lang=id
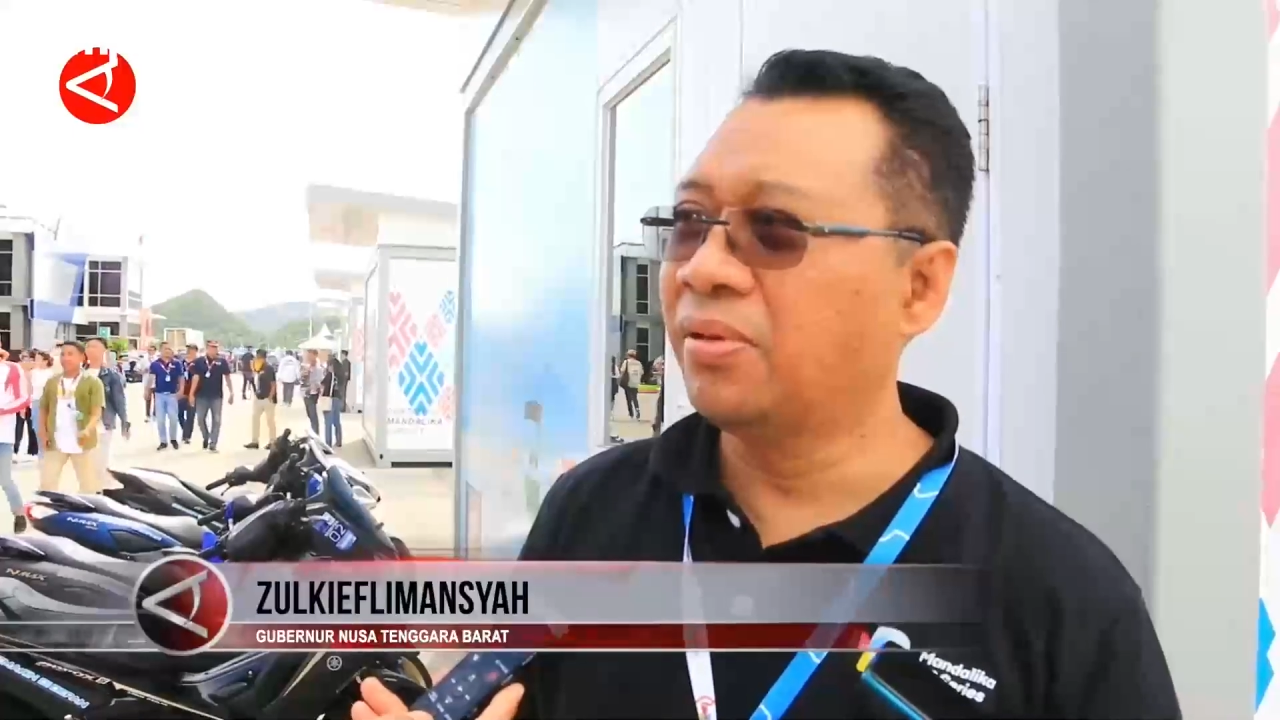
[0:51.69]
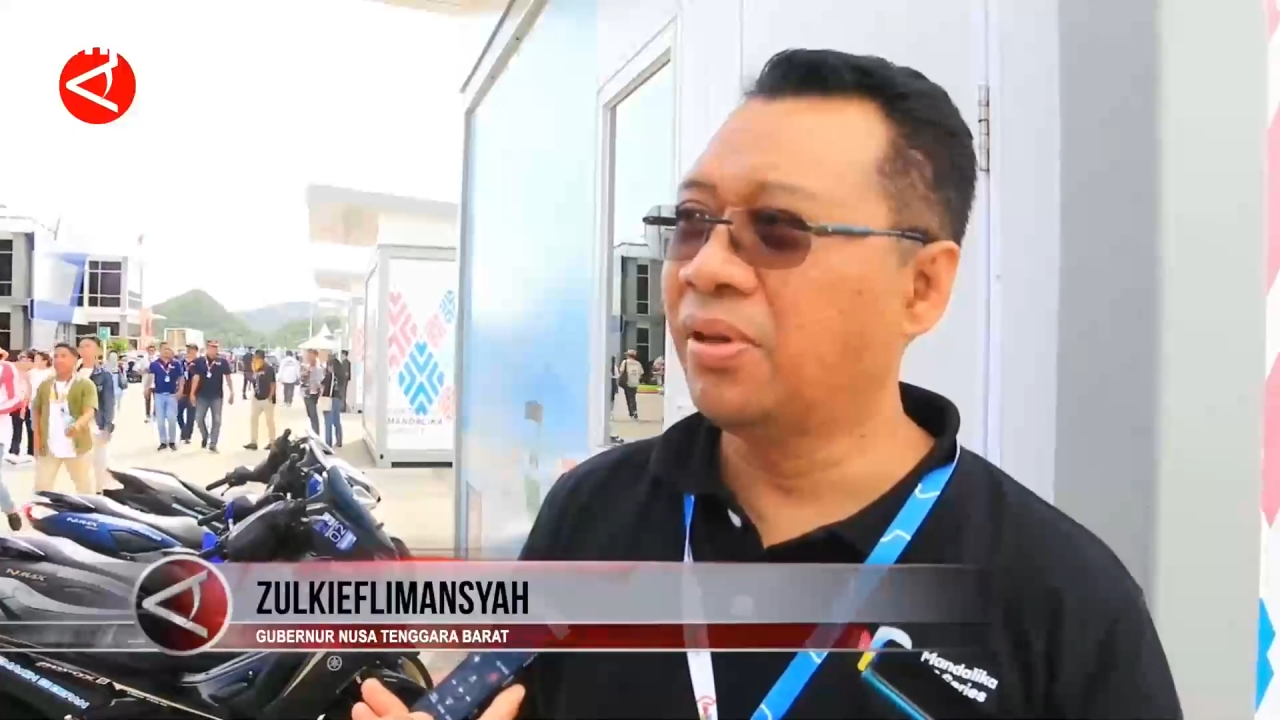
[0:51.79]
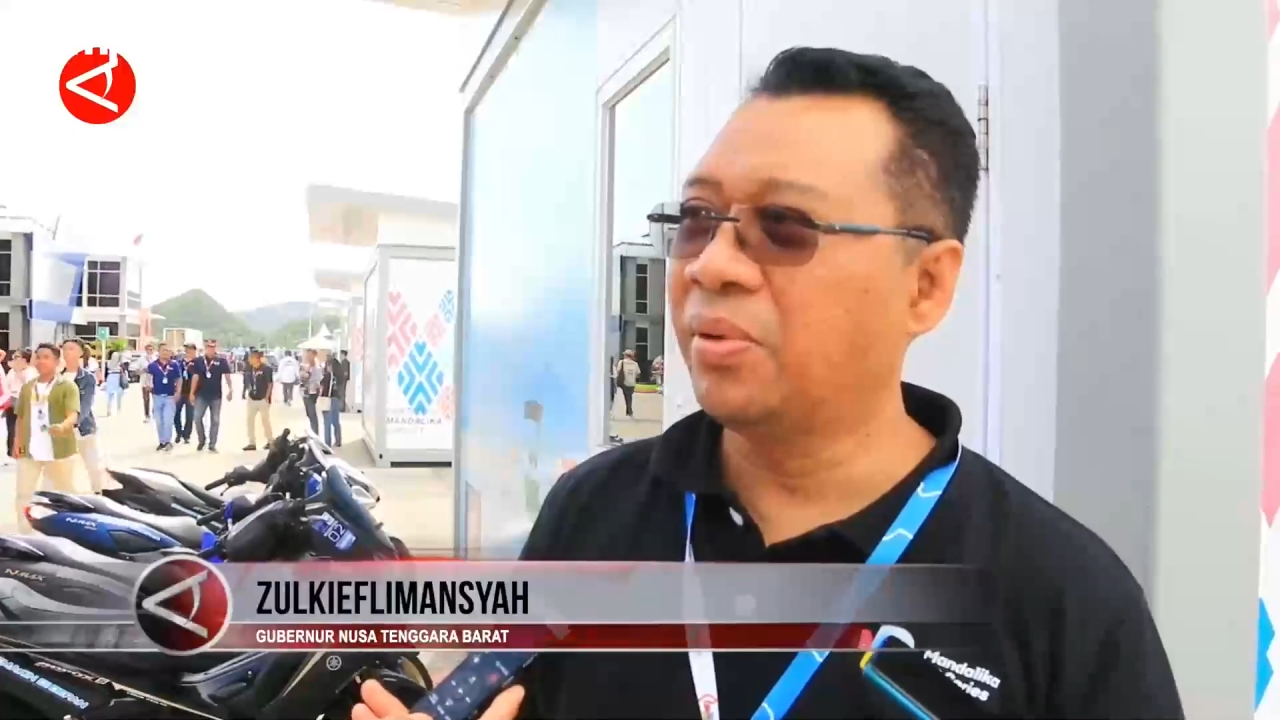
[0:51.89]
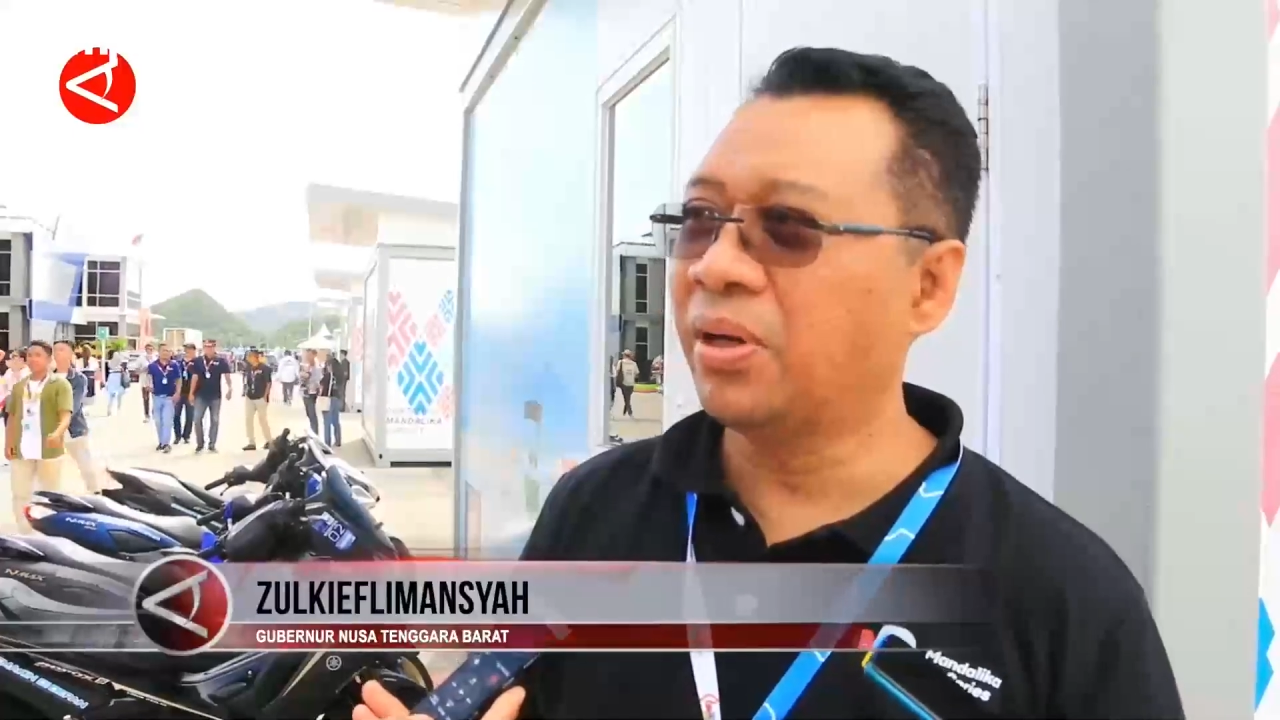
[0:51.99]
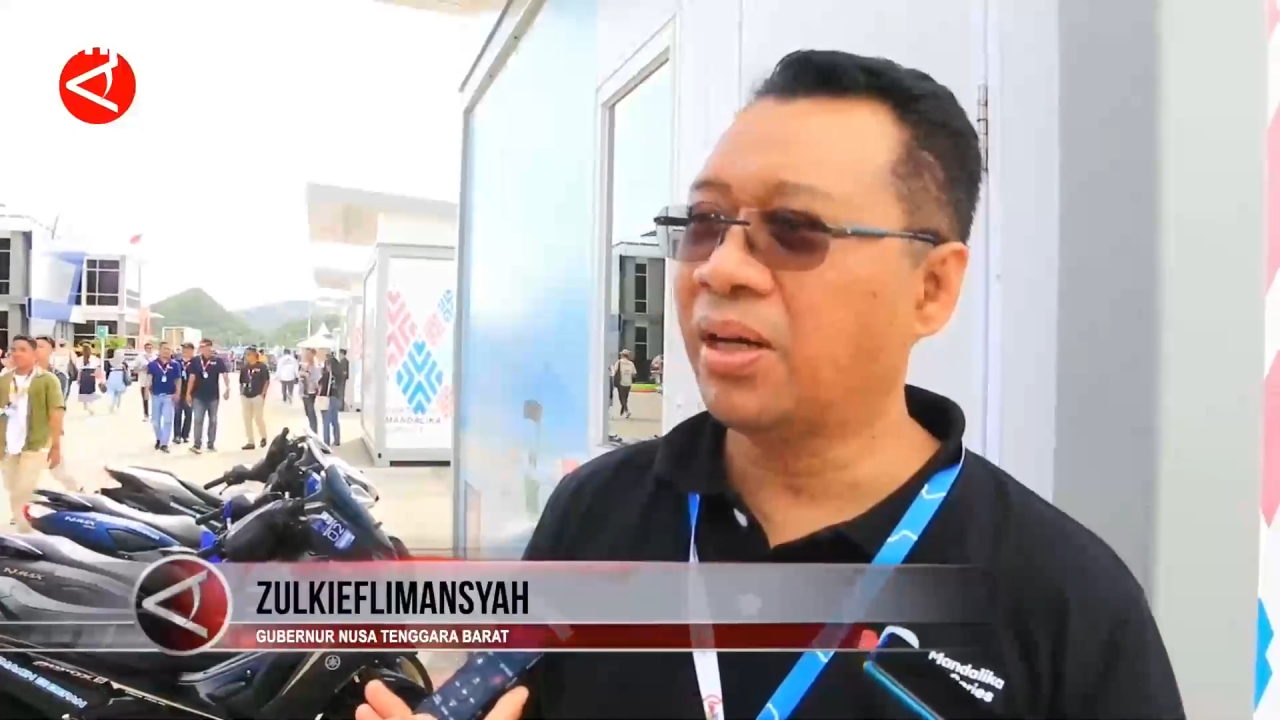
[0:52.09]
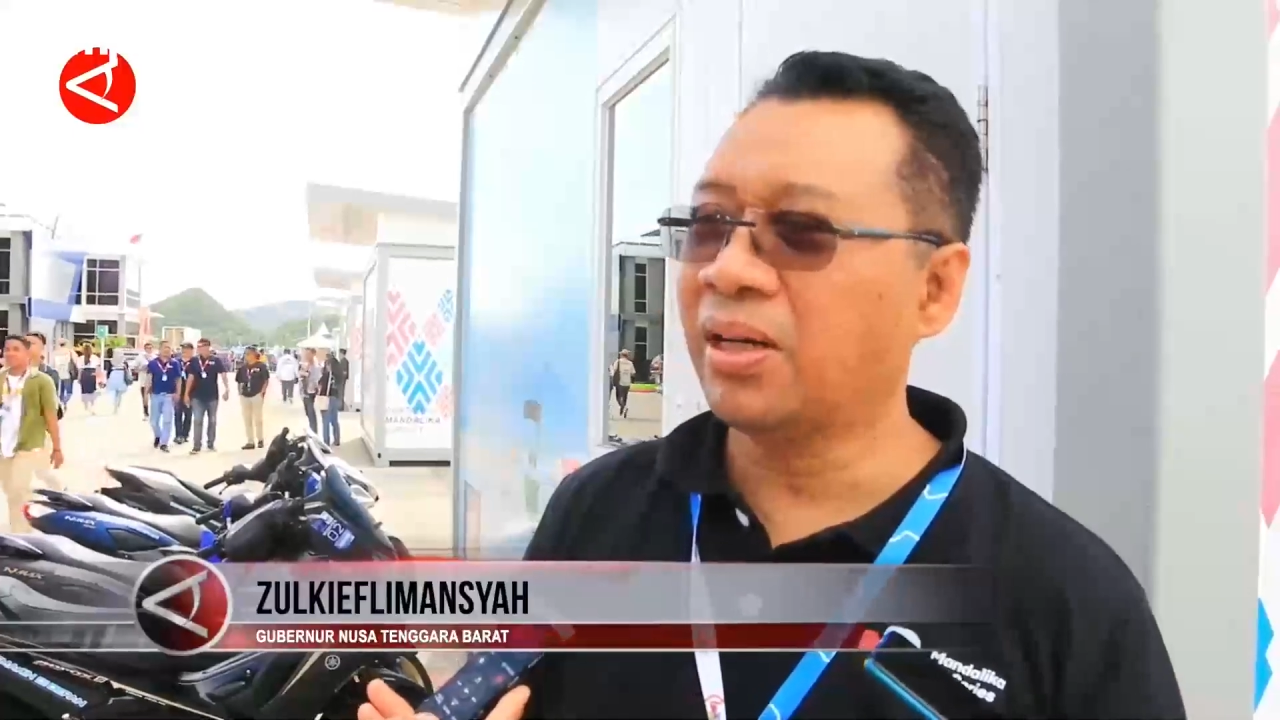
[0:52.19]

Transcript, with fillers: diberikan